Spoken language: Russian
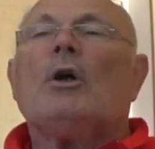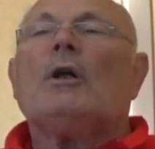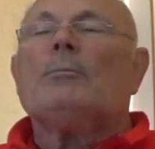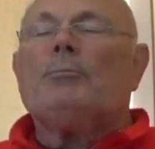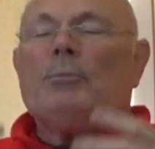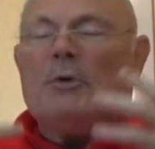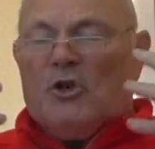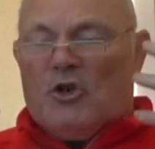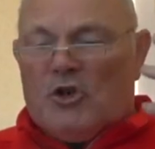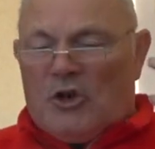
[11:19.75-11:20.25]
Он а
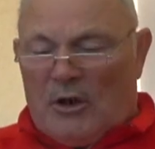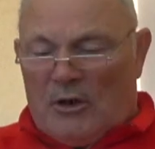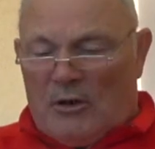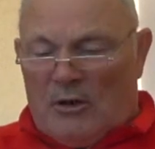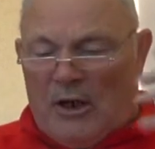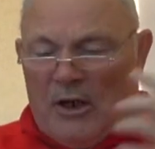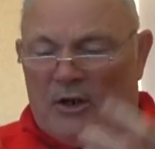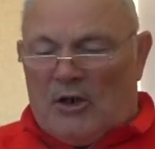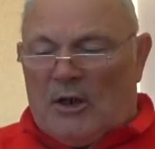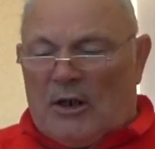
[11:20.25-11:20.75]
пища,
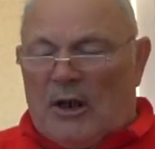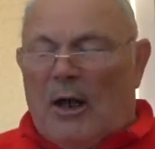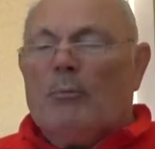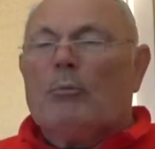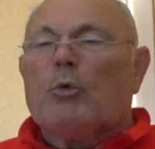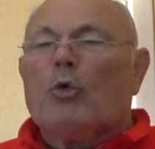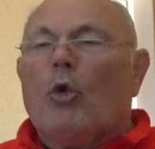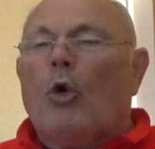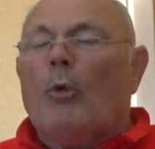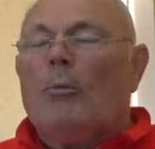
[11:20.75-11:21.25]
знаете,
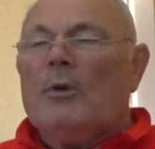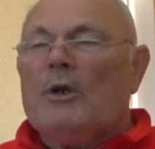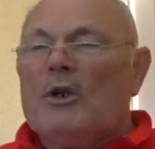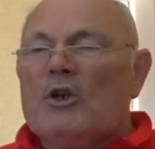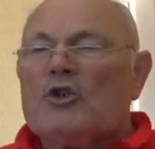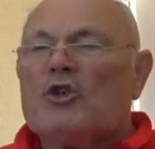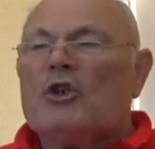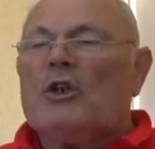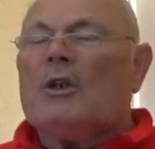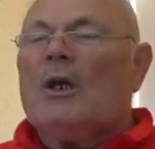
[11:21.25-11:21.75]
комком
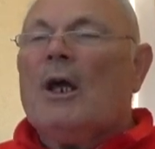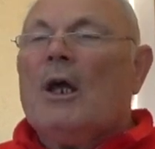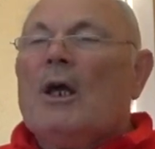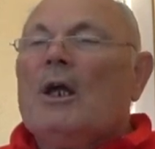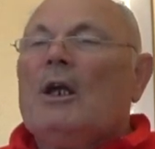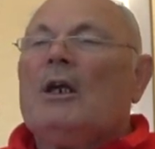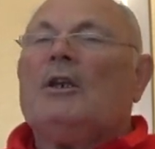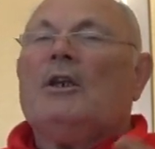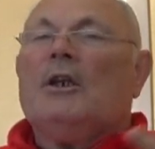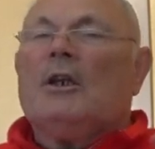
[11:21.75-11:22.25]
лежит
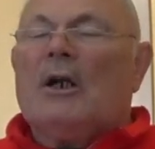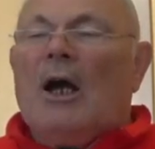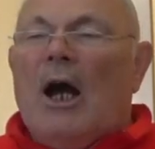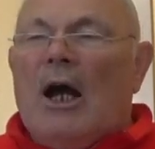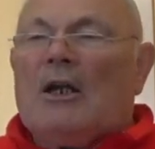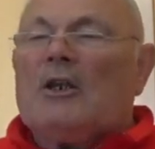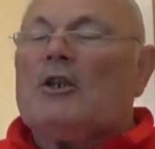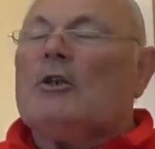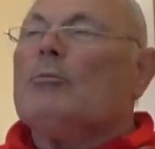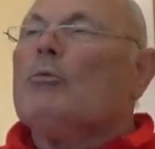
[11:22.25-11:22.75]
и
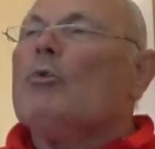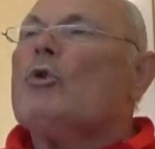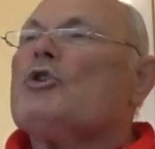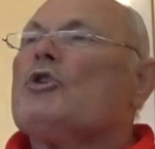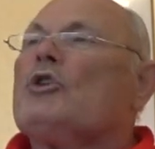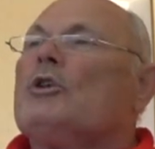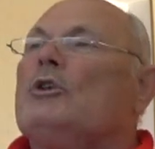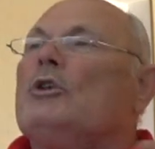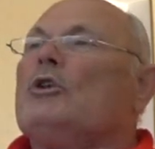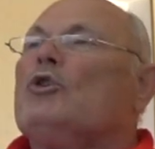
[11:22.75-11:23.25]
никак не
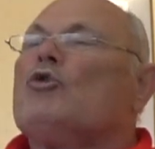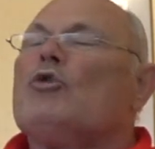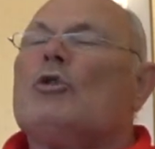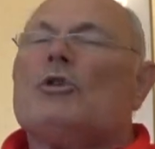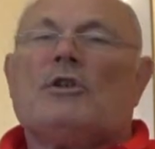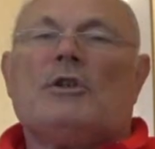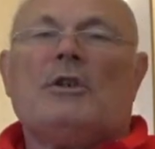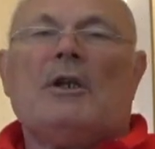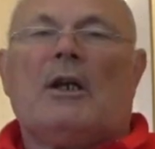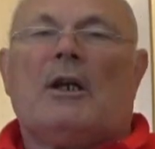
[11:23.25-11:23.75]
может ничего
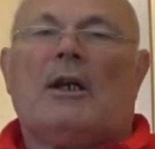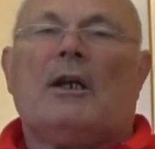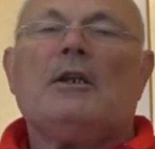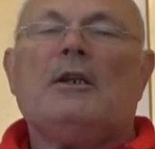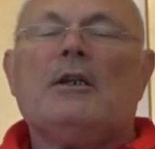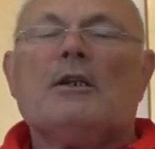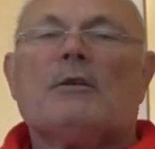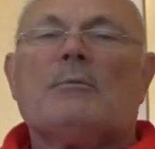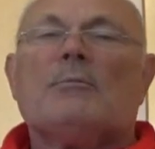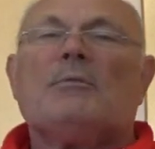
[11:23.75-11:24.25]
с ней
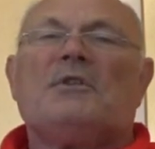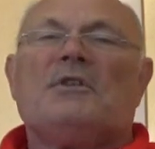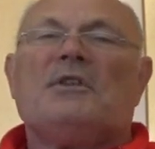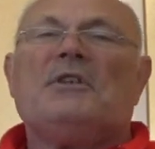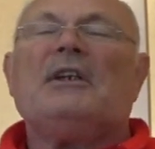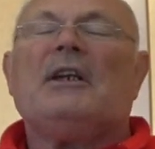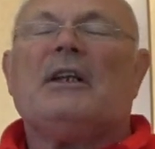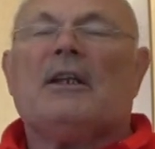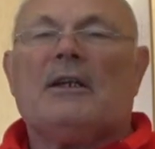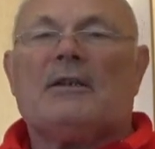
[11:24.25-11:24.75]
организм
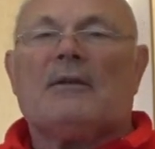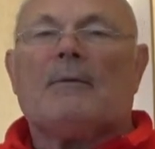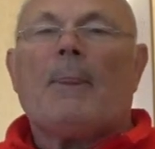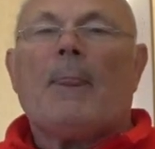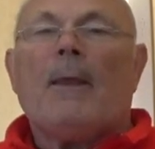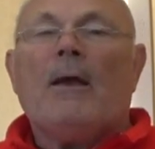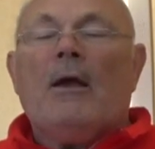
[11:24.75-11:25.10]
сделать.